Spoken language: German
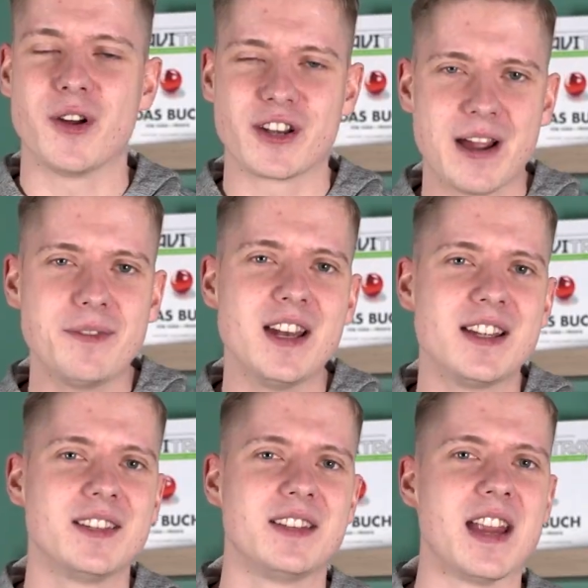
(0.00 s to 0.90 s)
Von Guffy
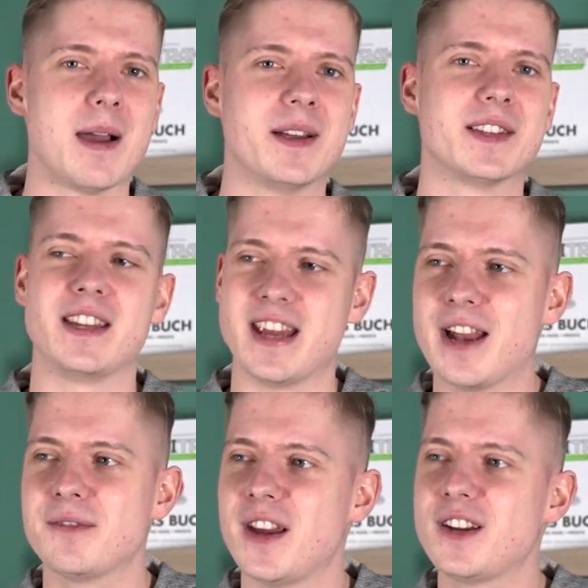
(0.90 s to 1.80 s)
lässt sie sich aber seit
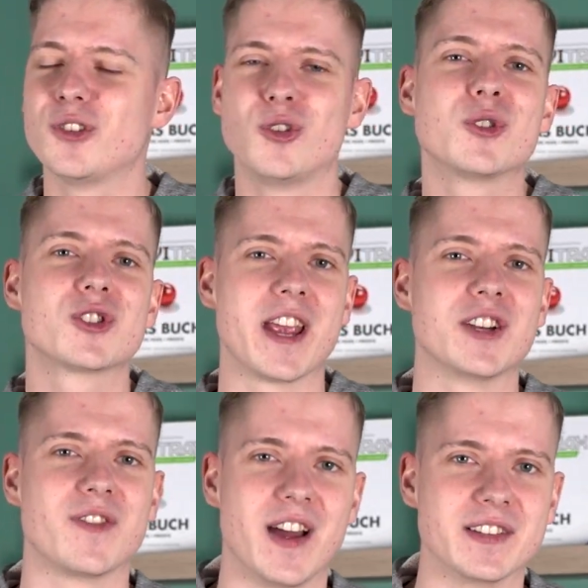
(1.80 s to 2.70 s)
Jahren und lutscht seinen